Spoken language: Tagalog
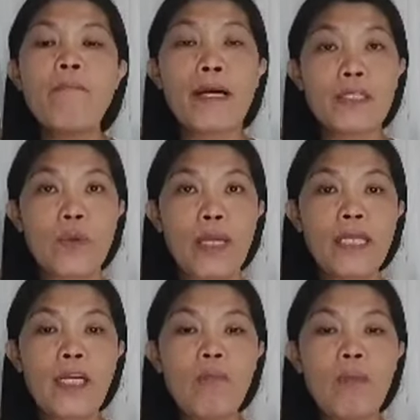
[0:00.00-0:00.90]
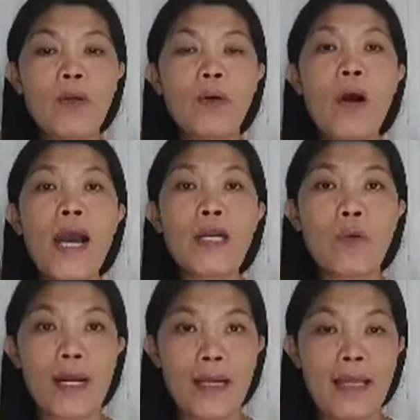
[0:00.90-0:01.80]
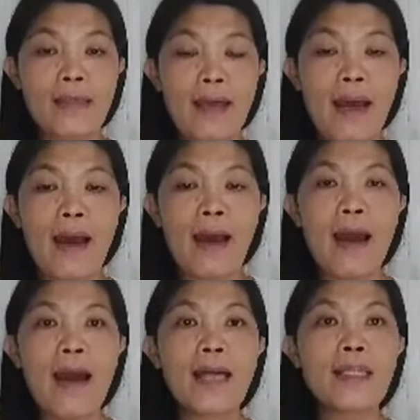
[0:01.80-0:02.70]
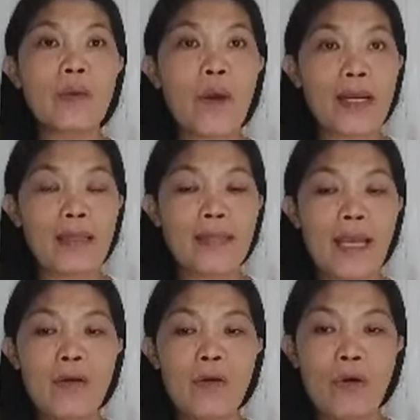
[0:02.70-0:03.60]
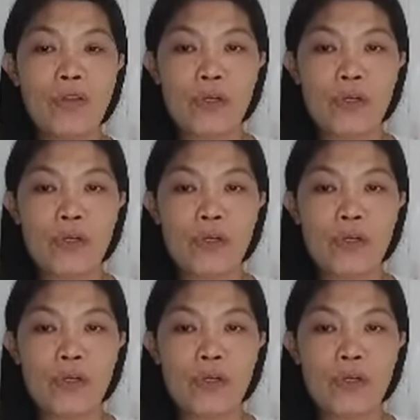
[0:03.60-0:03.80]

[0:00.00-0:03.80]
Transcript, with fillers: Maswerting numero ay 40 at 48.